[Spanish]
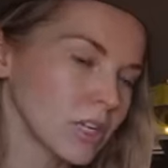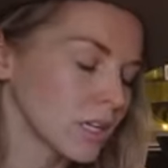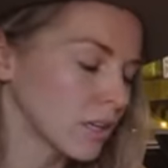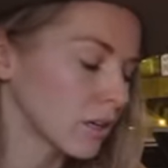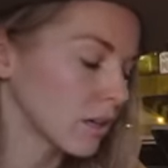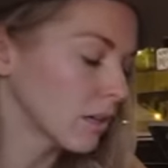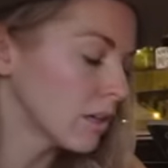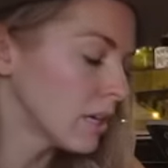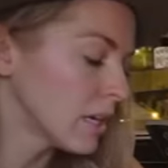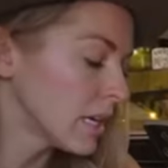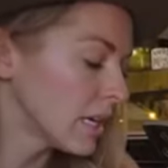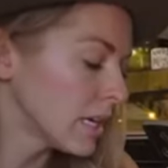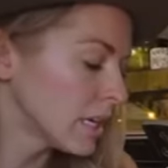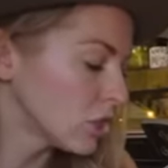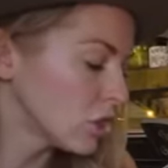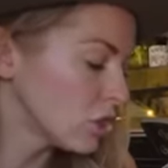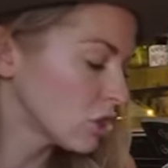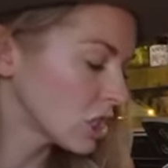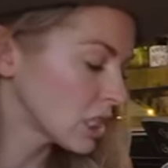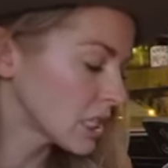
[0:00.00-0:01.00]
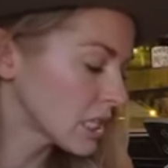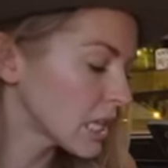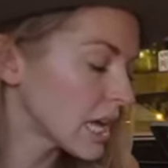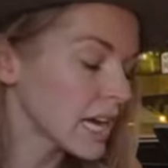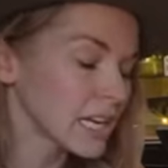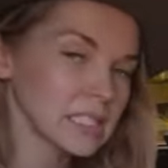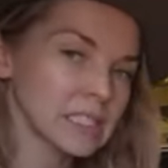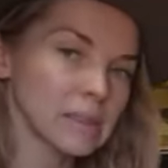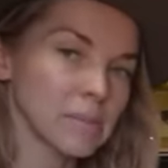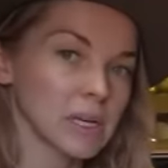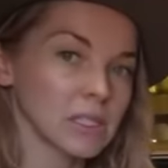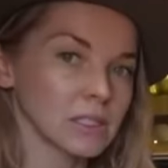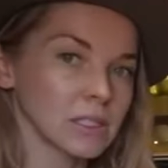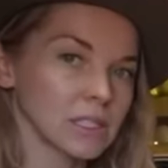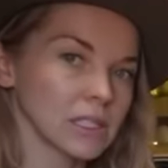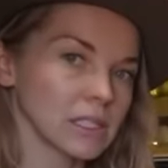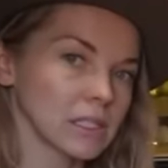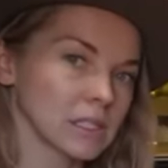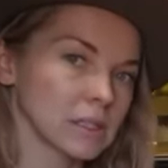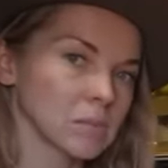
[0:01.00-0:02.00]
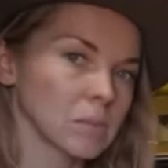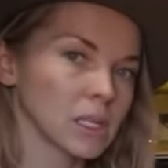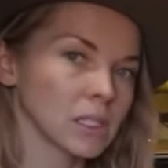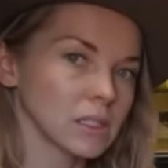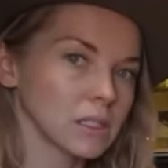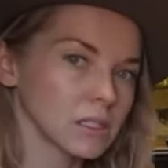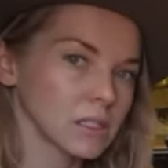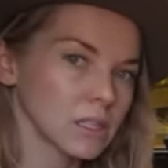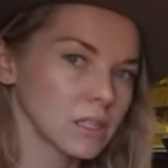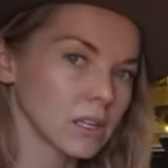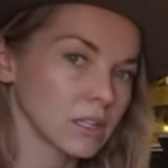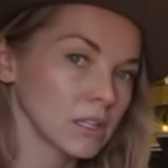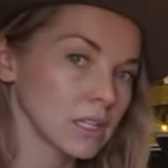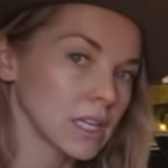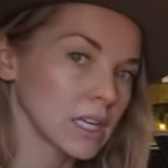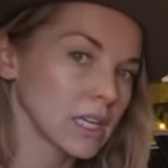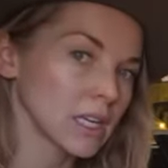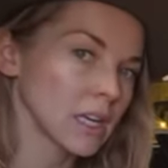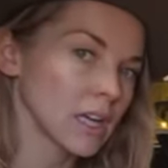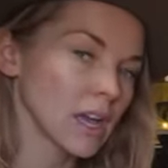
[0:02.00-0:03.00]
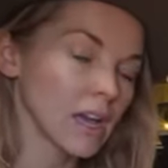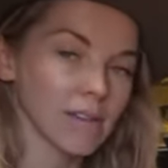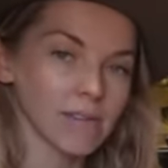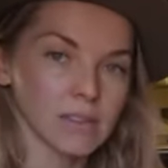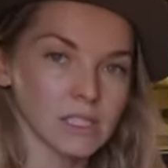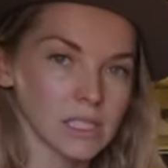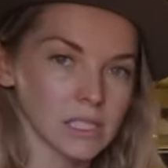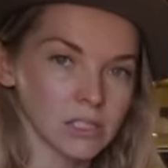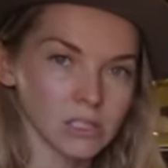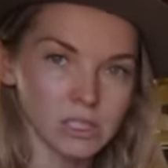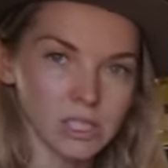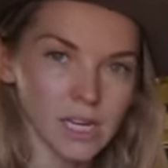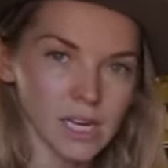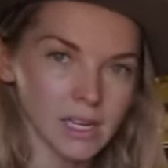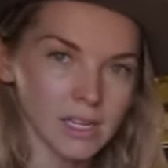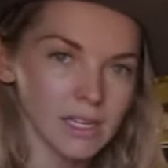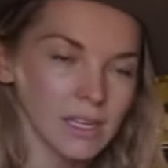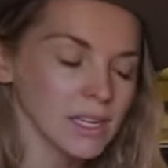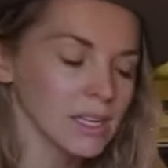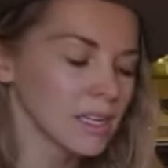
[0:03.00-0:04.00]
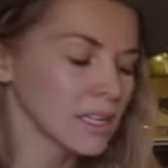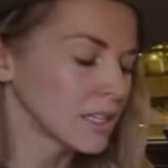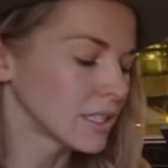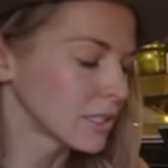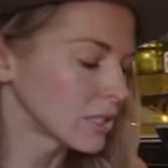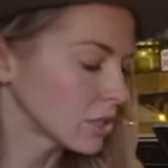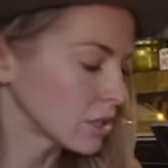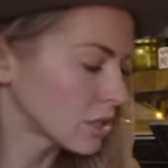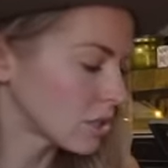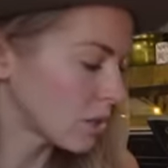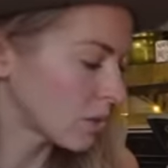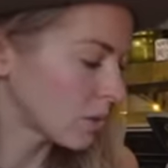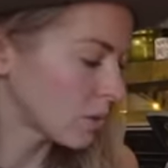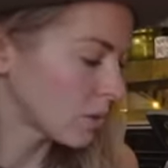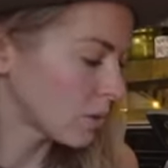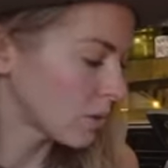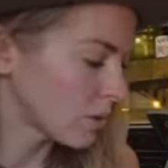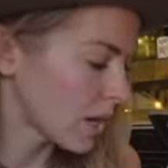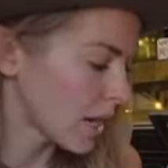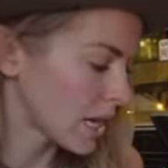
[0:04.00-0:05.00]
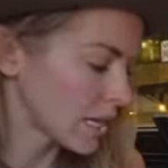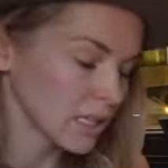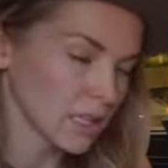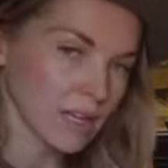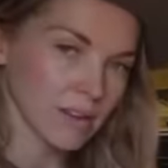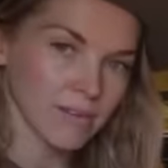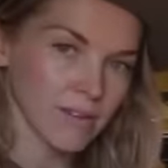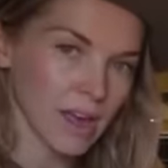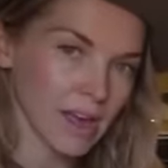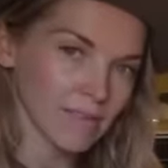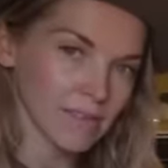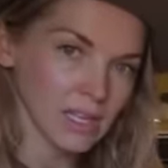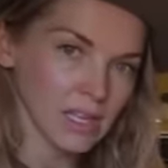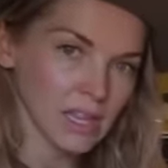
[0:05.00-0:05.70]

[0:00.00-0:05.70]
este es mi refrigerador, es un ARB, es solo un refrigerador. Si quisieras